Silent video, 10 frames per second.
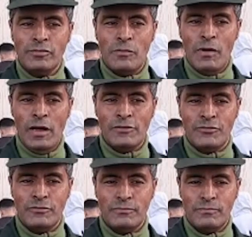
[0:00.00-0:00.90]
تم حجز
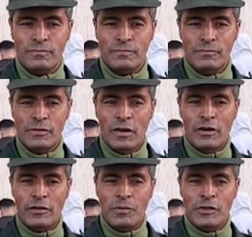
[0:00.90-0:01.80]

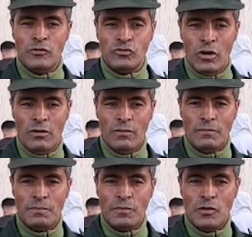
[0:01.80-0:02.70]
قاربين نزهة
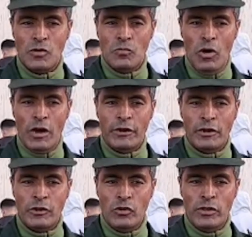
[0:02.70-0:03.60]

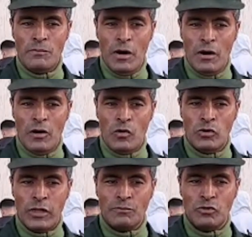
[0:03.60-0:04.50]
محرك نوع يماها
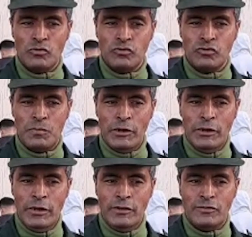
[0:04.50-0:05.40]
قوة
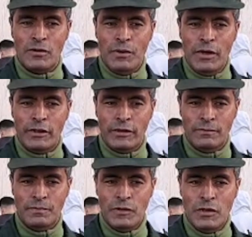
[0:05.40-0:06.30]
85 حصان بحري
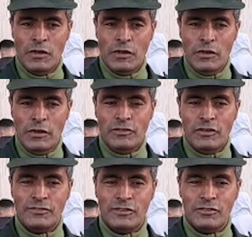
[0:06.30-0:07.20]

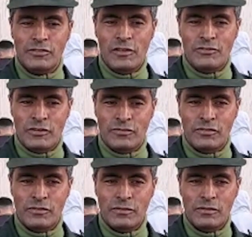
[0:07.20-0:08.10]
20 سطرة نجاة
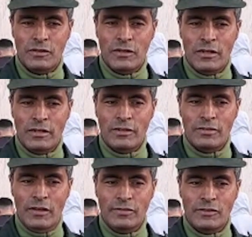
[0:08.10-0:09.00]

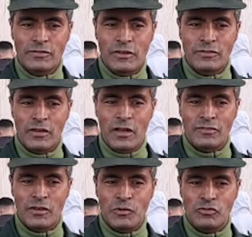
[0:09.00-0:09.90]
ثلاث عدادات
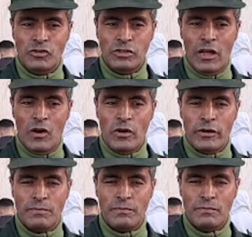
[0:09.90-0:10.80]
خاصة بسرعة القوارب